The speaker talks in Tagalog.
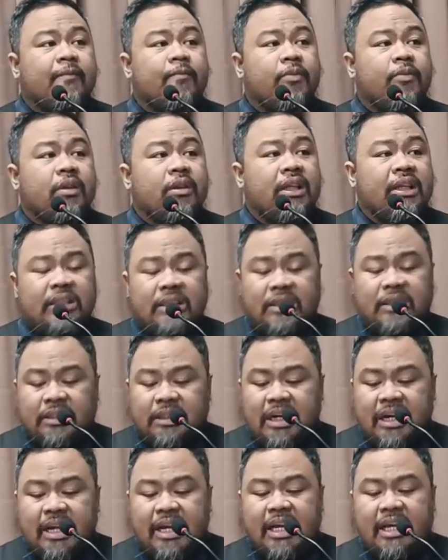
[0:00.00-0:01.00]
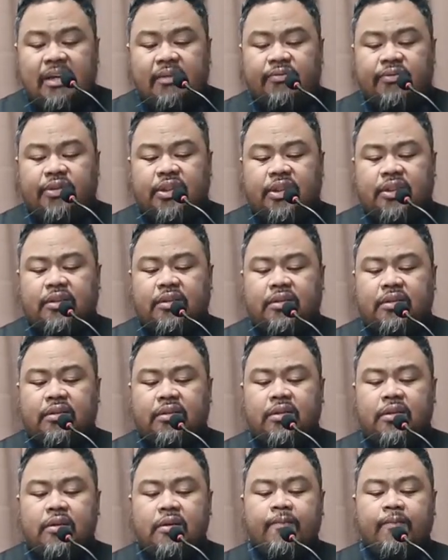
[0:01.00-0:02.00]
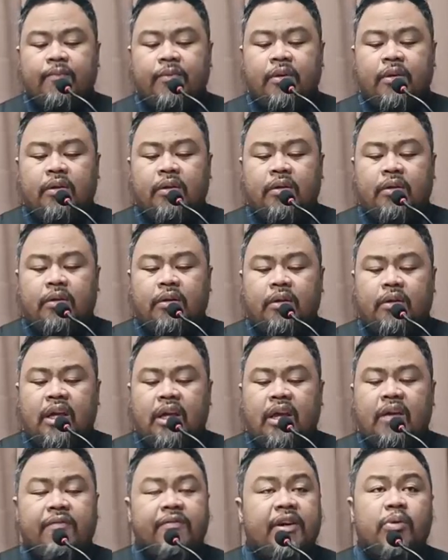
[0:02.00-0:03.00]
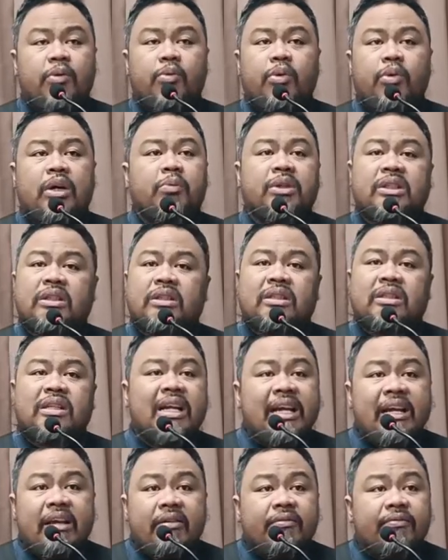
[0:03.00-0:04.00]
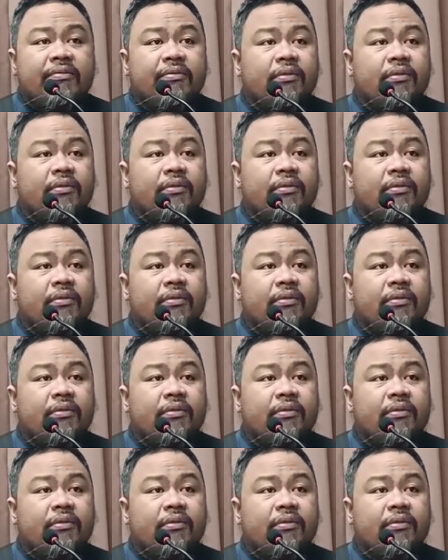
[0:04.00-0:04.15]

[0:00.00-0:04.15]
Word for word: They're slaves. Everyone was a slave.